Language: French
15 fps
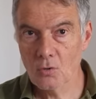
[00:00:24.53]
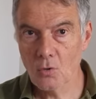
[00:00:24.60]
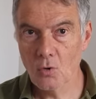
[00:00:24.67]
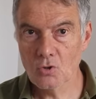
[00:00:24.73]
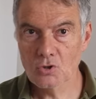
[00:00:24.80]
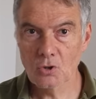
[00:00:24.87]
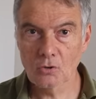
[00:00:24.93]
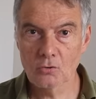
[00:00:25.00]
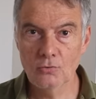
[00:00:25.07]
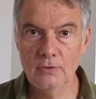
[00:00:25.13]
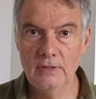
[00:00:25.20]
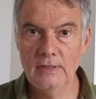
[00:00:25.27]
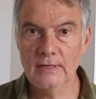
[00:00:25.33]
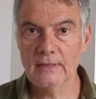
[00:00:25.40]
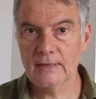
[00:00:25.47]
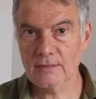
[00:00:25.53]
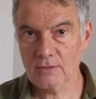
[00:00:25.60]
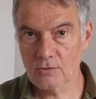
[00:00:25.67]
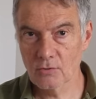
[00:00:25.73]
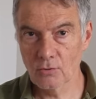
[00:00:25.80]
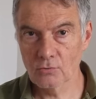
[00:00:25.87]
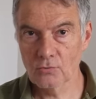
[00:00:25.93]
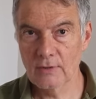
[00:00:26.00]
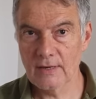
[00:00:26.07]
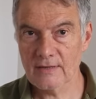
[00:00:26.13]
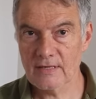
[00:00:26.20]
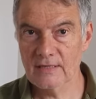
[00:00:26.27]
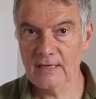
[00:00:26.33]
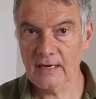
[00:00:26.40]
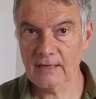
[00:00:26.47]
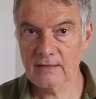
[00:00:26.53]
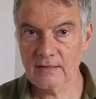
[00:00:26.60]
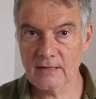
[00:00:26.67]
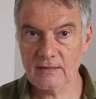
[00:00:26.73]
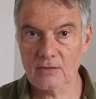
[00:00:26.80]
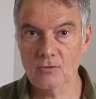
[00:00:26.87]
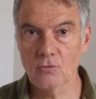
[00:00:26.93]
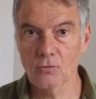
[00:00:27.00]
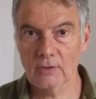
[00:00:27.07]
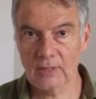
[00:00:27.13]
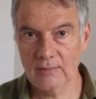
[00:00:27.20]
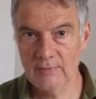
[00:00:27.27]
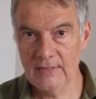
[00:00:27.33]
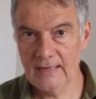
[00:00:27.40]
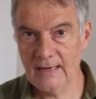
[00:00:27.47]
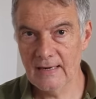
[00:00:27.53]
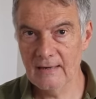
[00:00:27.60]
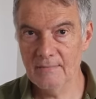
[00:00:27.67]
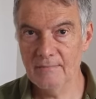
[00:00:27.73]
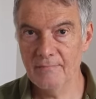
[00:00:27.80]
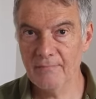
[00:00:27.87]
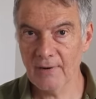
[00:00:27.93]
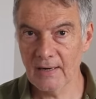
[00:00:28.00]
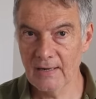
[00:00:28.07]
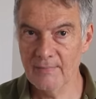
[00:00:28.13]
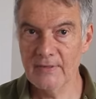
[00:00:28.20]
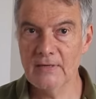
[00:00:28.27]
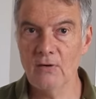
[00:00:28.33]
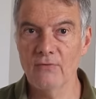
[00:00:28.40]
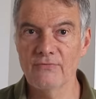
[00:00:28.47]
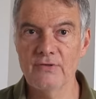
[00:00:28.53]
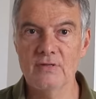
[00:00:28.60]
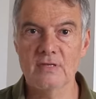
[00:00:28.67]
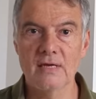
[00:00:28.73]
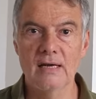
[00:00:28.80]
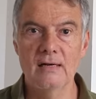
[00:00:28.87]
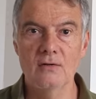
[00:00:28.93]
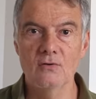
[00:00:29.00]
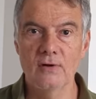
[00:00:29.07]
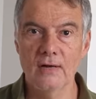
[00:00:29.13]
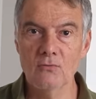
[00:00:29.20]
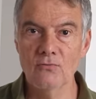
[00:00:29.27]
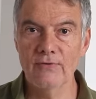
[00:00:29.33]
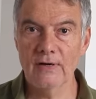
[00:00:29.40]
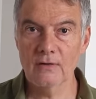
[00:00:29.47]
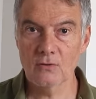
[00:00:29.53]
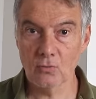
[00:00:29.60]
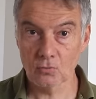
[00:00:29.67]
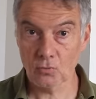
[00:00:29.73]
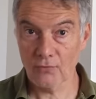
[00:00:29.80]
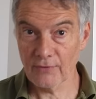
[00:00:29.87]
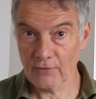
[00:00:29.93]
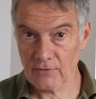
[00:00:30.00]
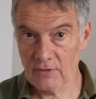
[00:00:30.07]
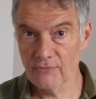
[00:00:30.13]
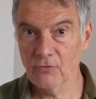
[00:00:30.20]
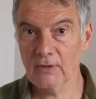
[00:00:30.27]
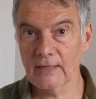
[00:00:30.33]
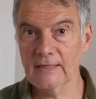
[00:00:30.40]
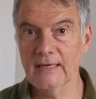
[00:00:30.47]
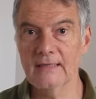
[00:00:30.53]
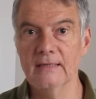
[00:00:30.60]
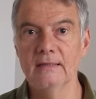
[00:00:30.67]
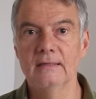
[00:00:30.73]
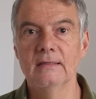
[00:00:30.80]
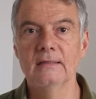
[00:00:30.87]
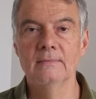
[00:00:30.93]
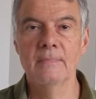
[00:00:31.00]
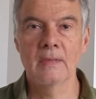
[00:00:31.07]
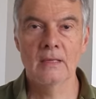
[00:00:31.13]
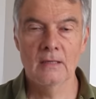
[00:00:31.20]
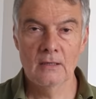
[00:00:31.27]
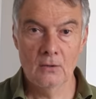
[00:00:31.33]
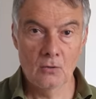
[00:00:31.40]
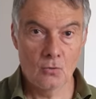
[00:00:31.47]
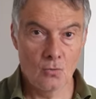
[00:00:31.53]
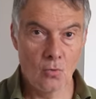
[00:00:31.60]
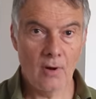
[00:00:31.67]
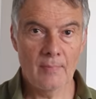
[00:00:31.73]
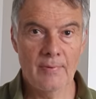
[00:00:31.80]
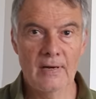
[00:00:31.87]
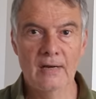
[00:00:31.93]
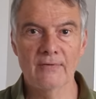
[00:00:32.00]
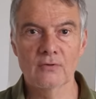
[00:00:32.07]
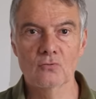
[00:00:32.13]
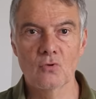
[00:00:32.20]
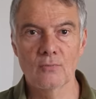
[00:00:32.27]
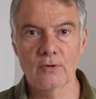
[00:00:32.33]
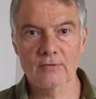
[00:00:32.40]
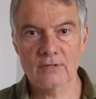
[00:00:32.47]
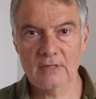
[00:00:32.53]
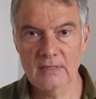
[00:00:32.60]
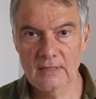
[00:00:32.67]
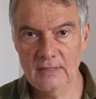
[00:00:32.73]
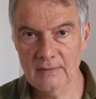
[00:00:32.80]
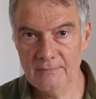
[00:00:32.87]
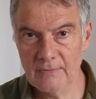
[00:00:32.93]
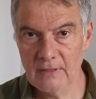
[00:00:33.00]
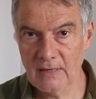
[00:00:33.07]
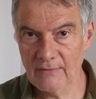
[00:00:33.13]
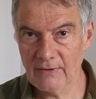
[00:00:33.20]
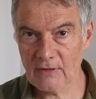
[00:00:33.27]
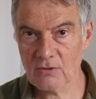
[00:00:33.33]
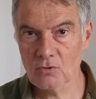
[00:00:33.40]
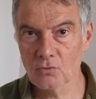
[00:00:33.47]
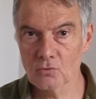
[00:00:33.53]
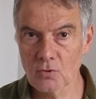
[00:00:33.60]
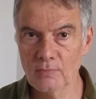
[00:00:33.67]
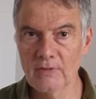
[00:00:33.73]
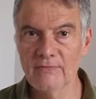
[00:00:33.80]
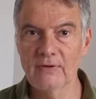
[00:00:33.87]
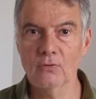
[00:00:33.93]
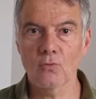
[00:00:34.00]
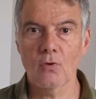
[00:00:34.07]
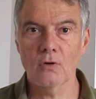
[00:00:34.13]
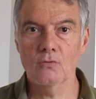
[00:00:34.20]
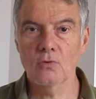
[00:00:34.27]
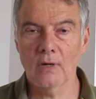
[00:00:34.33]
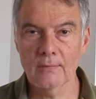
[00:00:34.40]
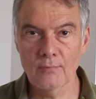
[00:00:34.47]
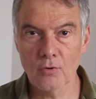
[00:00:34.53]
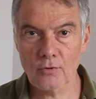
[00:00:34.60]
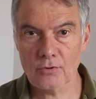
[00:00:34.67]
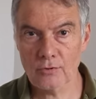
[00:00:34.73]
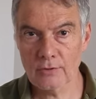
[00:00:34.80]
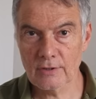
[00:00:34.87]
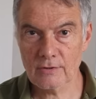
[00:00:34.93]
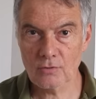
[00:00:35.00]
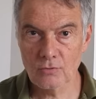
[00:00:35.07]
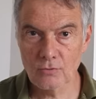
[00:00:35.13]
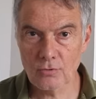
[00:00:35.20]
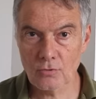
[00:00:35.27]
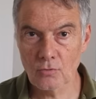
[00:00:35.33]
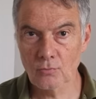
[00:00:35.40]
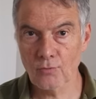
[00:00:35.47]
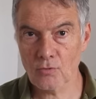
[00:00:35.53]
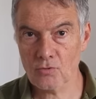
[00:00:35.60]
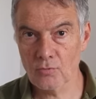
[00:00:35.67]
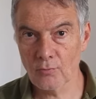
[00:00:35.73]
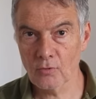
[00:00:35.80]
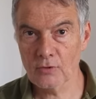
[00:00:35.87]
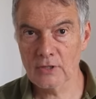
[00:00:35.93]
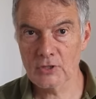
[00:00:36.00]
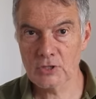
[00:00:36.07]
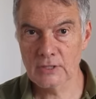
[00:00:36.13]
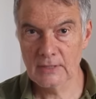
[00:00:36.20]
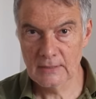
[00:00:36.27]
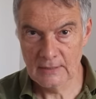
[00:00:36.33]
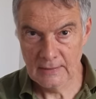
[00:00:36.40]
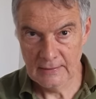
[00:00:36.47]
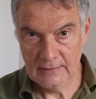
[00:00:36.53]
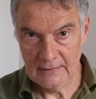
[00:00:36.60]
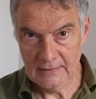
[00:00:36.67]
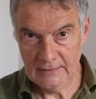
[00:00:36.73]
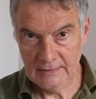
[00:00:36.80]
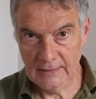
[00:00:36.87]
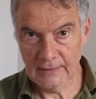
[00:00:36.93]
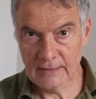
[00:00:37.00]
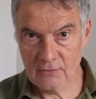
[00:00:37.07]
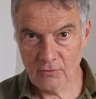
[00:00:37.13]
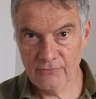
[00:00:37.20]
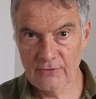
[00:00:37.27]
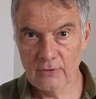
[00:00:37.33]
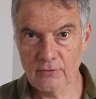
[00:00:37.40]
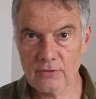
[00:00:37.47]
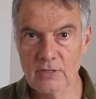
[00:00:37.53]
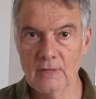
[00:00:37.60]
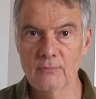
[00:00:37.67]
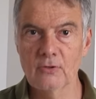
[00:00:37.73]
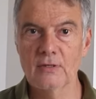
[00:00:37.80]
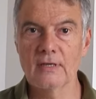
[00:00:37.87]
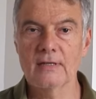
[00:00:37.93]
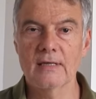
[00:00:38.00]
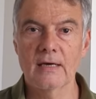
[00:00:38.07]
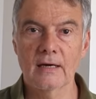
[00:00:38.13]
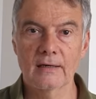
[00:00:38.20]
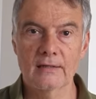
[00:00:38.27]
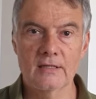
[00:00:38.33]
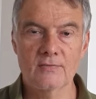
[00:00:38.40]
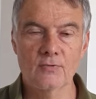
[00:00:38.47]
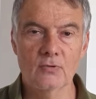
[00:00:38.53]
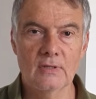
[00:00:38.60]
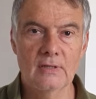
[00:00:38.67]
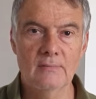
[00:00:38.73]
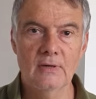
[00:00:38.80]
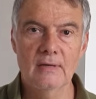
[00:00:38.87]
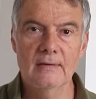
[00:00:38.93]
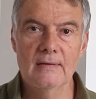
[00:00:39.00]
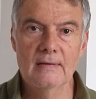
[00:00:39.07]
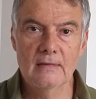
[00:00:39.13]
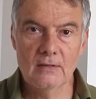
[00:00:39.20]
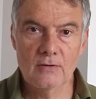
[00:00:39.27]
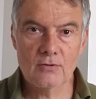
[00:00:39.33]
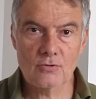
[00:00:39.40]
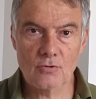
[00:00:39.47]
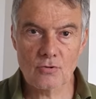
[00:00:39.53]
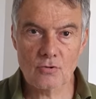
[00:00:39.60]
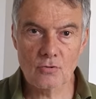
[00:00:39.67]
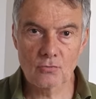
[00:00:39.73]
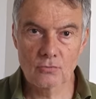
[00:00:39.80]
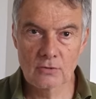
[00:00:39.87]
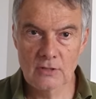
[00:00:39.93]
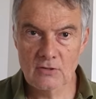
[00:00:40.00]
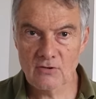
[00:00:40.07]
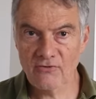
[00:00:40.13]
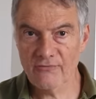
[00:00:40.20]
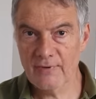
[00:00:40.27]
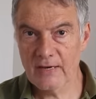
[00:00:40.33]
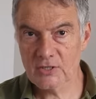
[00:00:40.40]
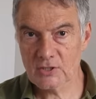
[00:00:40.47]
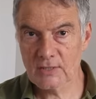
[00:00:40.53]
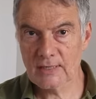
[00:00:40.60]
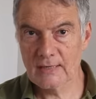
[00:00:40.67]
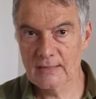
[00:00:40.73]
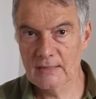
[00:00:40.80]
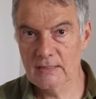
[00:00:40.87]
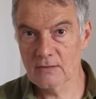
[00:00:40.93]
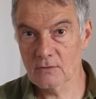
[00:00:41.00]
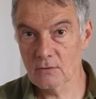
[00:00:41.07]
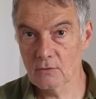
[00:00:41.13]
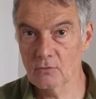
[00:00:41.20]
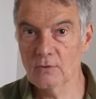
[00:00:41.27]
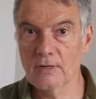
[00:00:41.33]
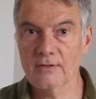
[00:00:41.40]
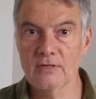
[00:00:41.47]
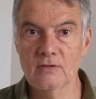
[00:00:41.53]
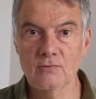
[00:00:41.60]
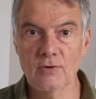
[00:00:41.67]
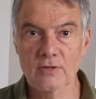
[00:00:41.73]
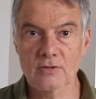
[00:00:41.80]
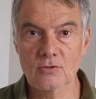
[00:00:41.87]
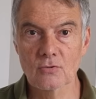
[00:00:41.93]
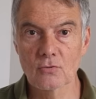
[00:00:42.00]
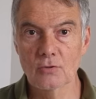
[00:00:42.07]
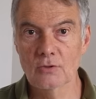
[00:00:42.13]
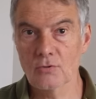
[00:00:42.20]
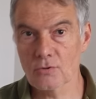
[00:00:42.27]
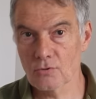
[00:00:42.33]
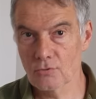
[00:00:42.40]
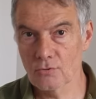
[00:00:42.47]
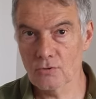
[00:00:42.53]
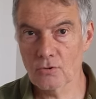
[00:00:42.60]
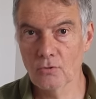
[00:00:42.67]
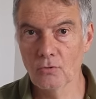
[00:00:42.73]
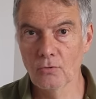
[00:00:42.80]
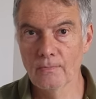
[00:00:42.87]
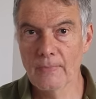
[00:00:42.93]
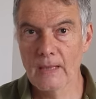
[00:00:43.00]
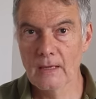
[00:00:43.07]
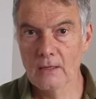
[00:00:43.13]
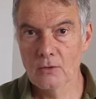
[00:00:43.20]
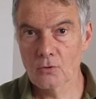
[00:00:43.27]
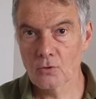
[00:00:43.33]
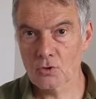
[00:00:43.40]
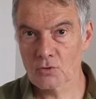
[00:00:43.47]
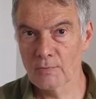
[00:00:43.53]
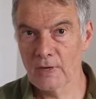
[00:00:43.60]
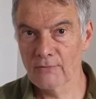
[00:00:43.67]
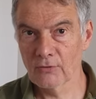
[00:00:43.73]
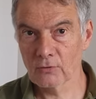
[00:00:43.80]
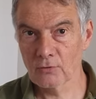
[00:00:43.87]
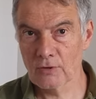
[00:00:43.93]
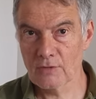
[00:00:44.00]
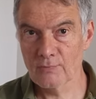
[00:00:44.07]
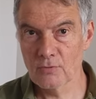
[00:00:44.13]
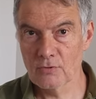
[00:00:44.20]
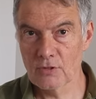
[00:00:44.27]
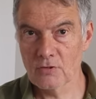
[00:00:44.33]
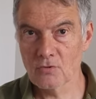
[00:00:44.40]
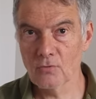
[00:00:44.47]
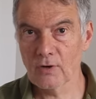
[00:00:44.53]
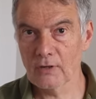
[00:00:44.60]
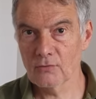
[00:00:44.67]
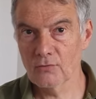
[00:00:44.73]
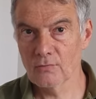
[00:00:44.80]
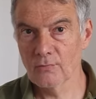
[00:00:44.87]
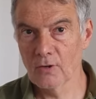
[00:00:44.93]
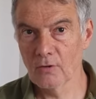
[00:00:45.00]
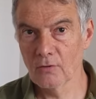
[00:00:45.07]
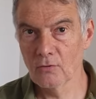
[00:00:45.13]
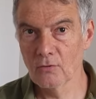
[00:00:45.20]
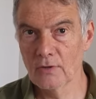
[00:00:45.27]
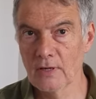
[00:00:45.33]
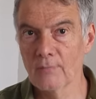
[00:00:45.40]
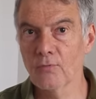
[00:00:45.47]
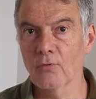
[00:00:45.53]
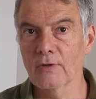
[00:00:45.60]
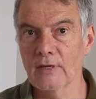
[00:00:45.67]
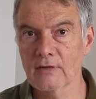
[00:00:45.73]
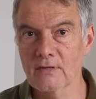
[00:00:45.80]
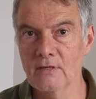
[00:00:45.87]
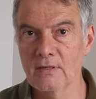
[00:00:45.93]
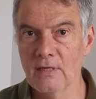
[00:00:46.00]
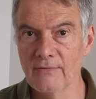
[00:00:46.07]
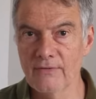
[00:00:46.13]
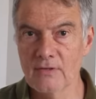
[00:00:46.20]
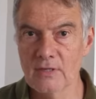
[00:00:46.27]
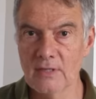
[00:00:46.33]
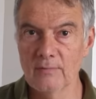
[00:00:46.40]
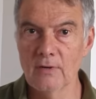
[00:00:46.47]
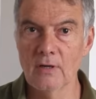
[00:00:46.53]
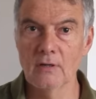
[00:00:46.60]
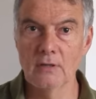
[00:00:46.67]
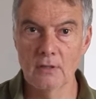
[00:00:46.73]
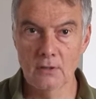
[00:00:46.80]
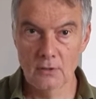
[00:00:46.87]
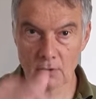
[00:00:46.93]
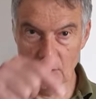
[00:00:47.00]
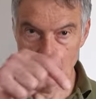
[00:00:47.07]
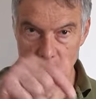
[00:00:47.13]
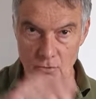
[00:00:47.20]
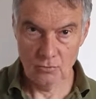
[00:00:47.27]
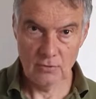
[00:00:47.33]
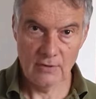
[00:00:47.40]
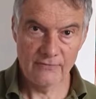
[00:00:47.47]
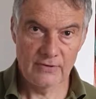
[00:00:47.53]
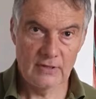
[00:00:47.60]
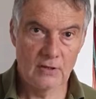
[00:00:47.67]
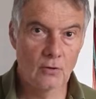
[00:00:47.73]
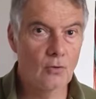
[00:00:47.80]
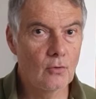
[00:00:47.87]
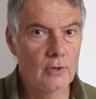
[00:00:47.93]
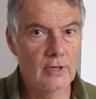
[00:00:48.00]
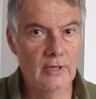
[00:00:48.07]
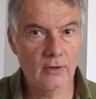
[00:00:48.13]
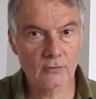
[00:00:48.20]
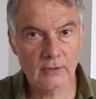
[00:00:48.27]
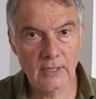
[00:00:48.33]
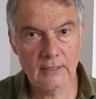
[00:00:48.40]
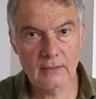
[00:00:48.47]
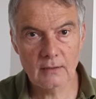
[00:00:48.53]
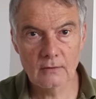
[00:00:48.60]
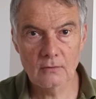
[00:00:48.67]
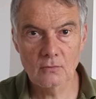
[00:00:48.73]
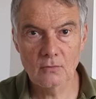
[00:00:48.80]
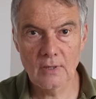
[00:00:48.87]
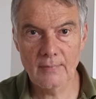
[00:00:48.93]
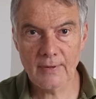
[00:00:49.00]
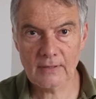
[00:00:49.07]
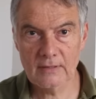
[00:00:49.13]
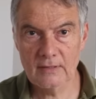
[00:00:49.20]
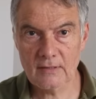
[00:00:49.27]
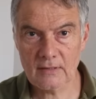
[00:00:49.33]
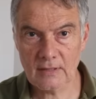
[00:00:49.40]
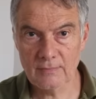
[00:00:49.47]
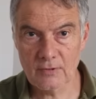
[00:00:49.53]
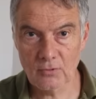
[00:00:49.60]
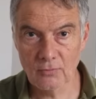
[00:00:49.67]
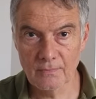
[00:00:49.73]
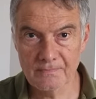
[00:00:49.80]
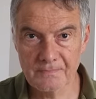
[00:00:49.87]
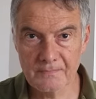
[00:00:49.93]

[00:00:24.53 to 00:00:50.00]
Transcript: Aujourd'hui, il est question de la scénarisation criminelle par les médias officiels de la nouvelle contre-offensive ukrainienne. Court rappel avant de commencer, la version 2023 du rapport sur les solutions pour se protéger des risques financiers et monétaires est disponible. Ce sont 19 pages d'analyse de la situation et de solutions que je mets à votre disposition gratuitement. Le lien pour y accéder est visible sous la vidéo et en tête de la partie description.